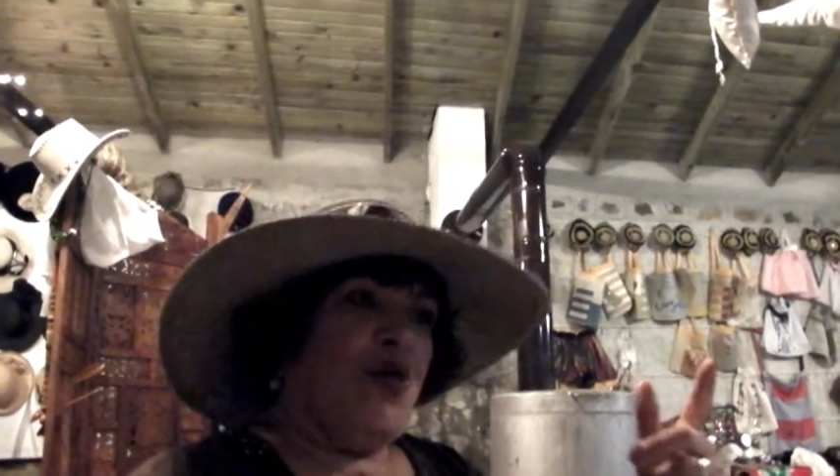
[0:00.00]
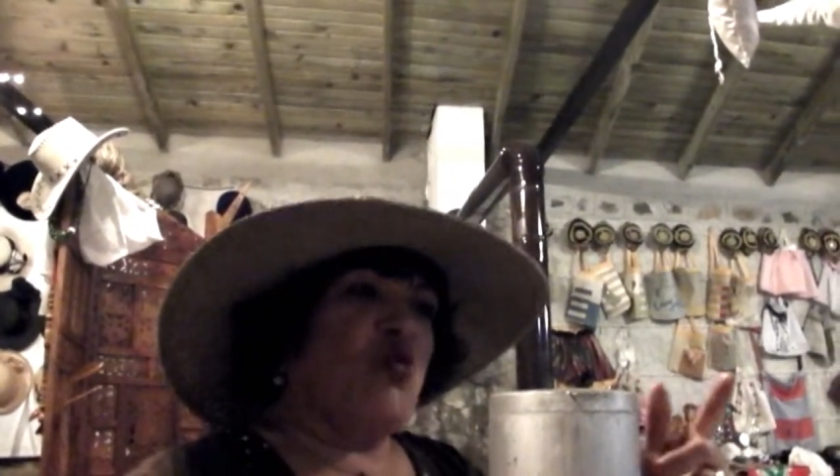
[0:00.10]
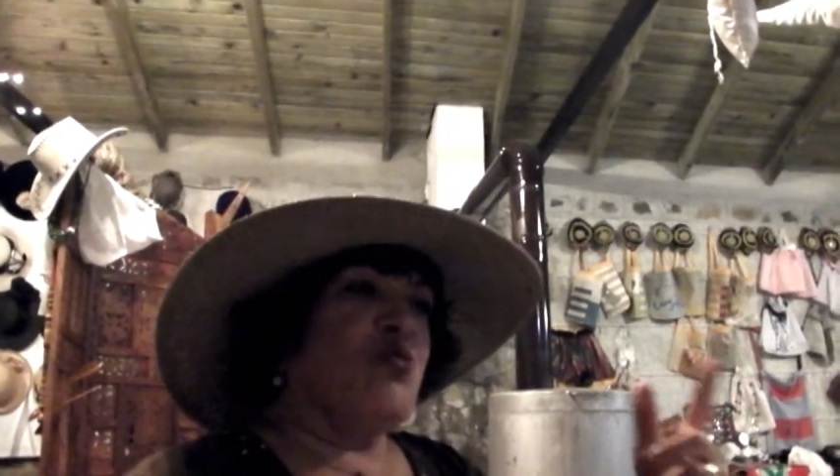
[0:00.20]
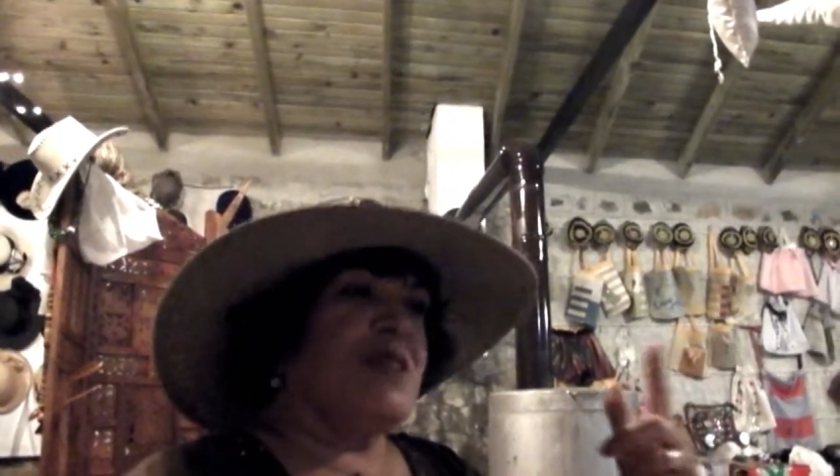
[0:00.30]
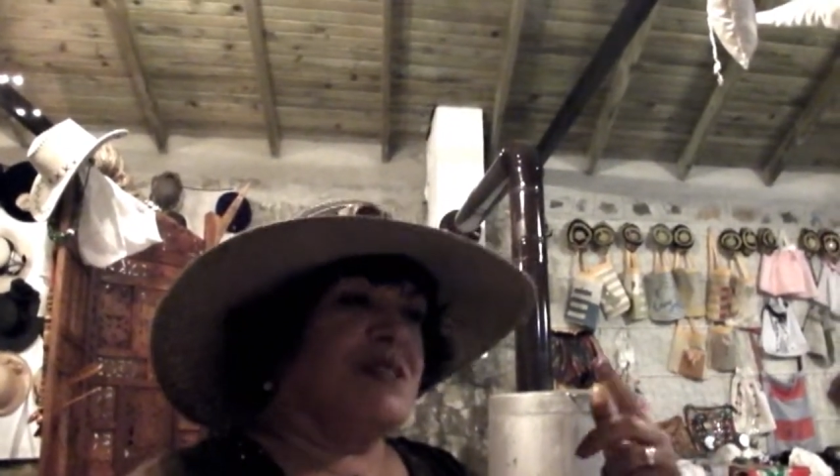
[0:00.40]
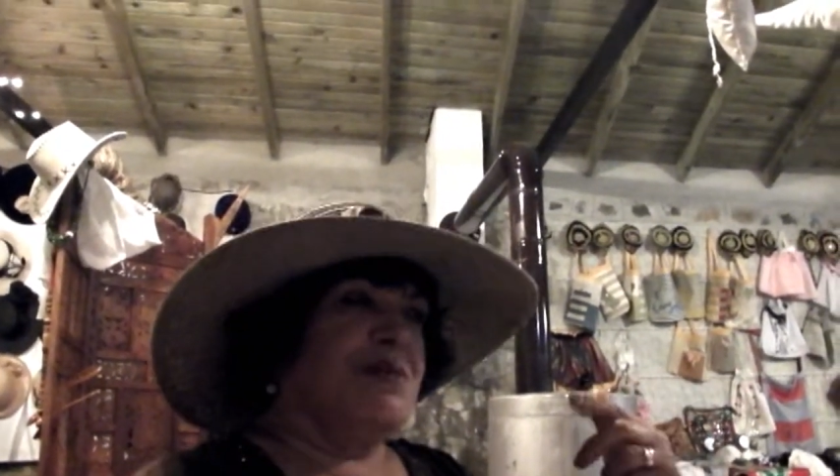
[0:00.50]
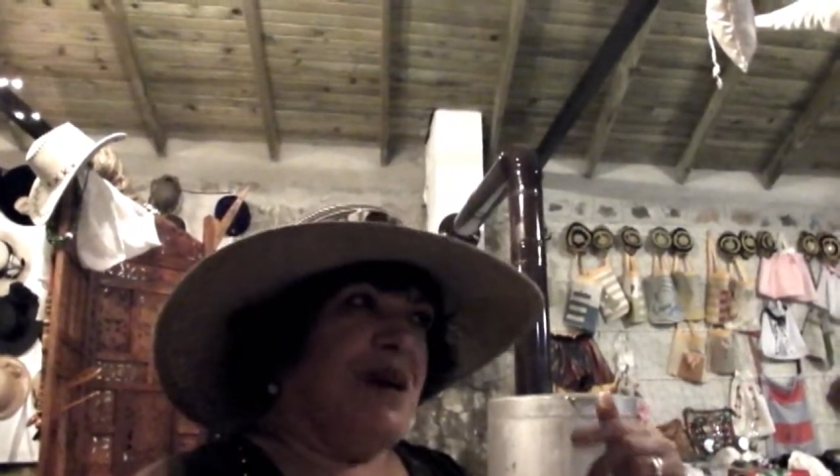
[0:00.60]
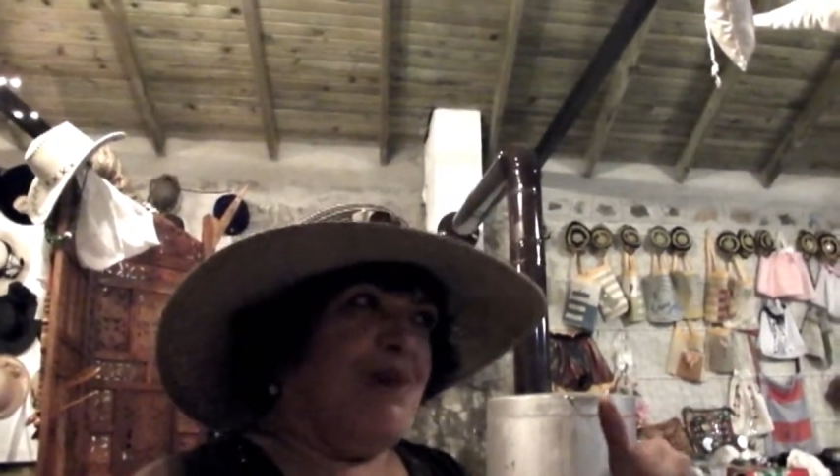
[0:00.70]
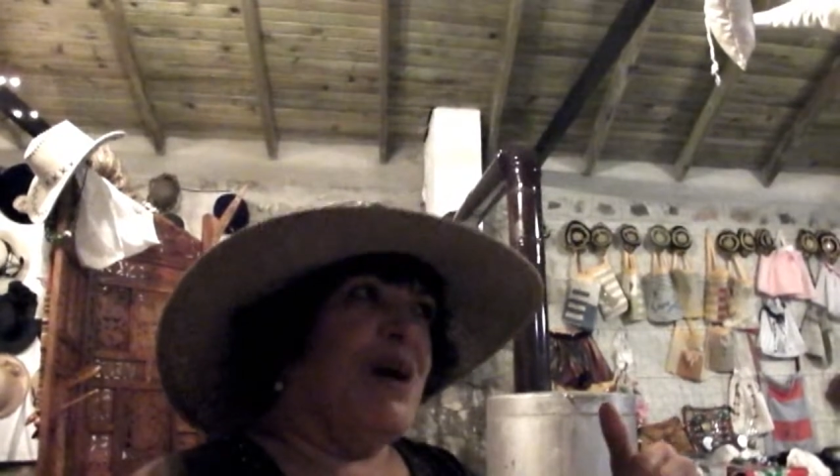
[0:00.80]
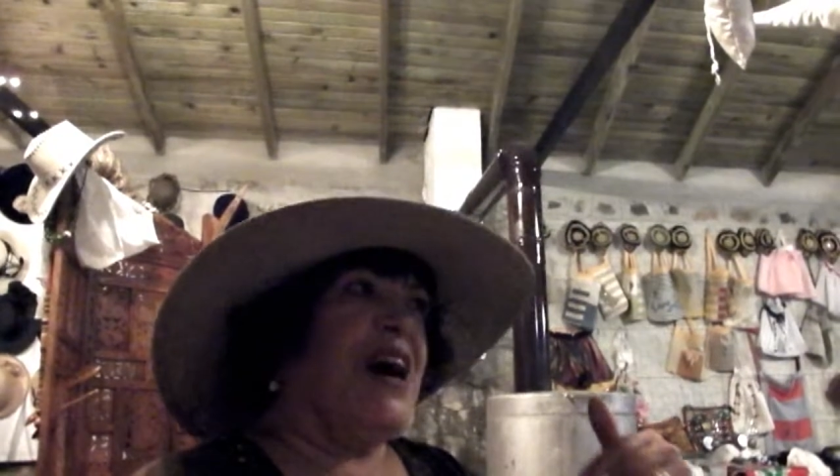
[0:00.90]

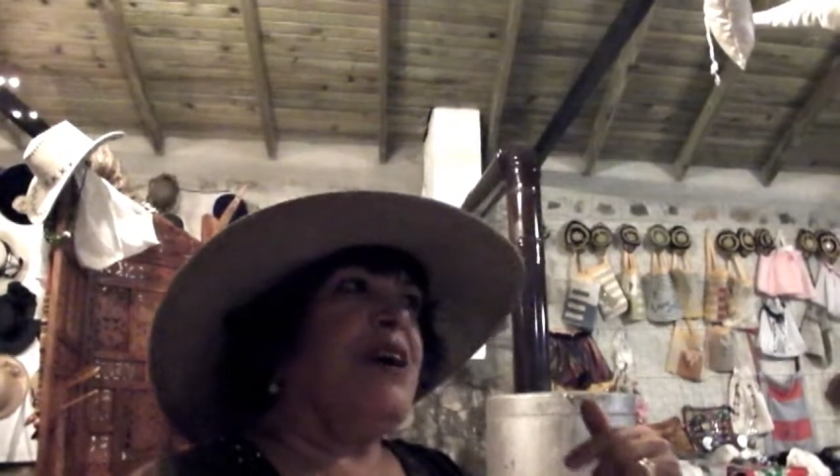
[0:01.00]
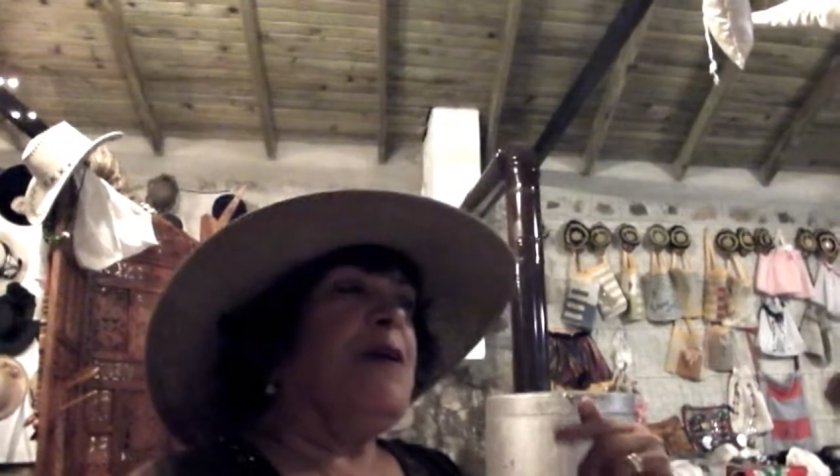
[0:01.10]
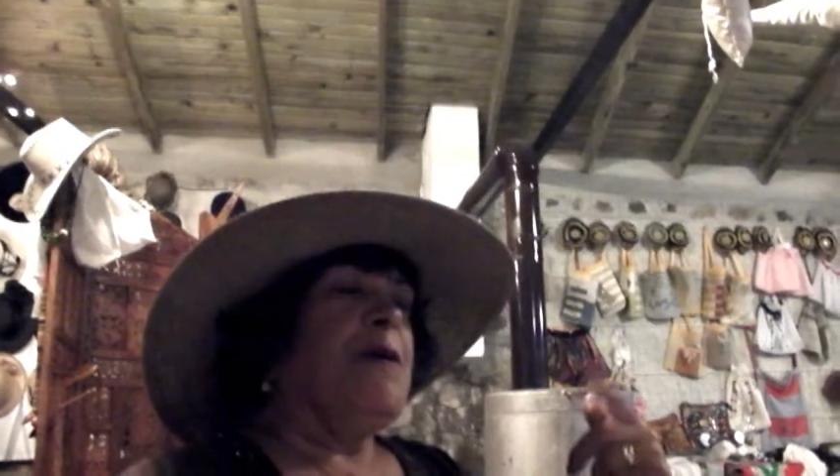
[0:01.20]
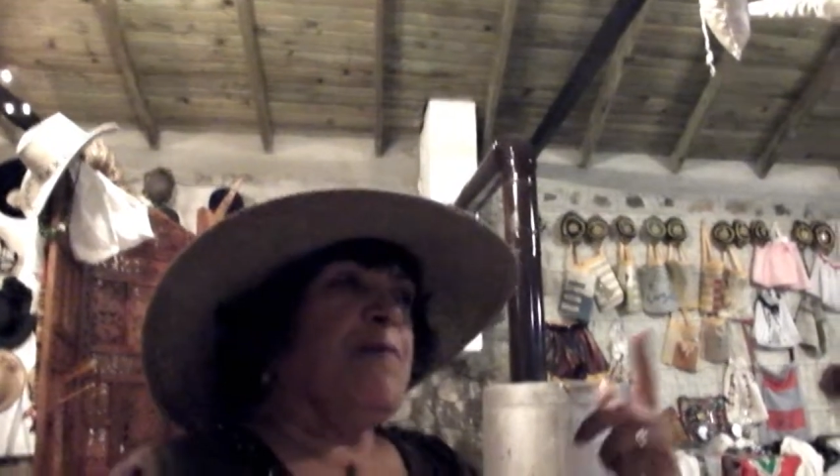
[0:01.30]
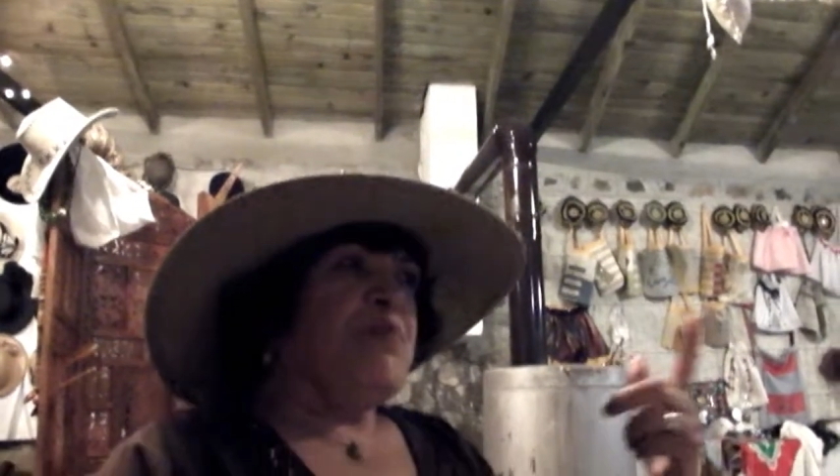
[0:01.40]
Okumadım ama